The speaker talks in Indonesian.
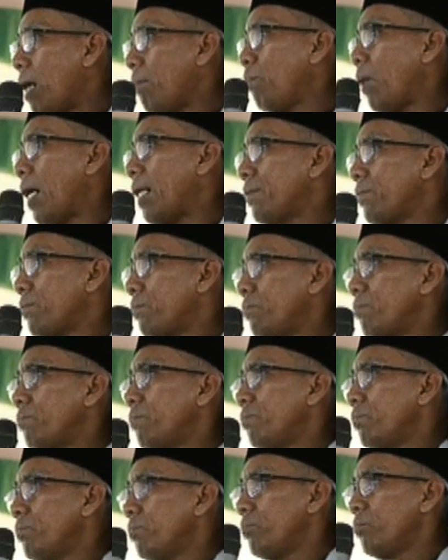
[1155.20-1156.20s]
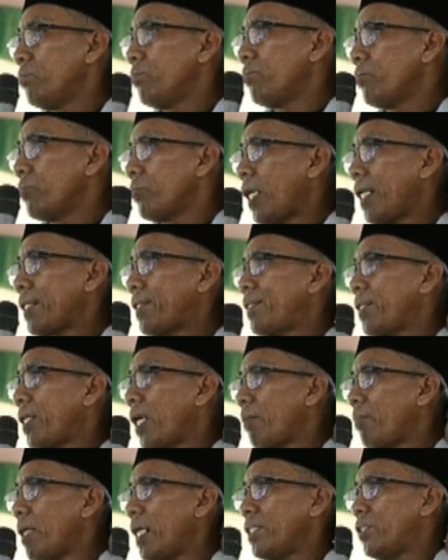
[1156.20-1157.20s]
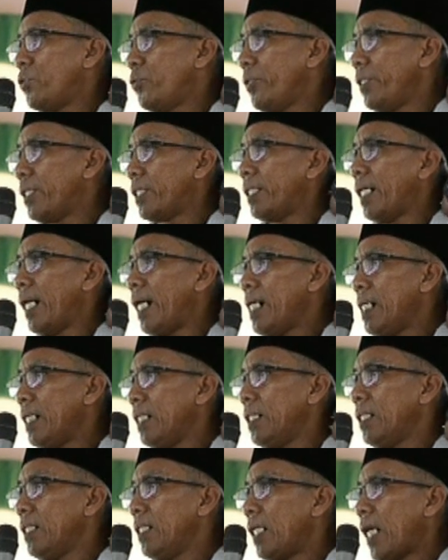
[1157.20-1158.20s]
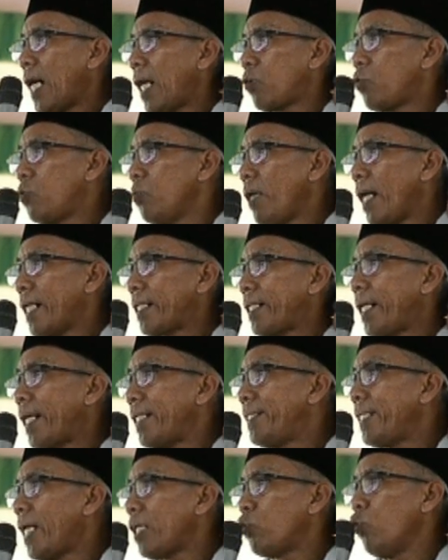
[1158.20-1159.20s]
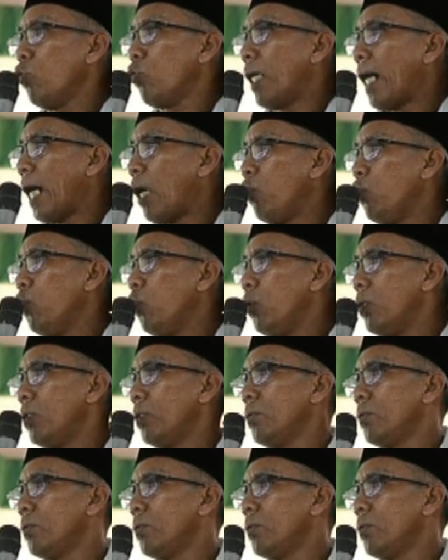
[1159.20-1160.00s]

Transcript: wabang, Ngatakan baju kedah. Aku makai cak tungau